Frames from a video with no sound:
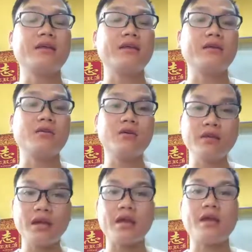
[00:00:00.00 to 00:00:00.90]
thì
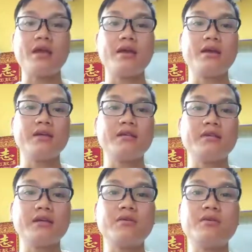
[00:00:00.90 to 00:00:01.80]
có thể
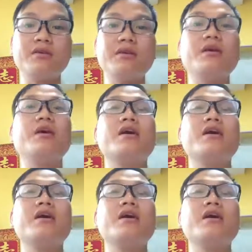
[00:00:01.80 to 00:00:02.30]
sẽ có những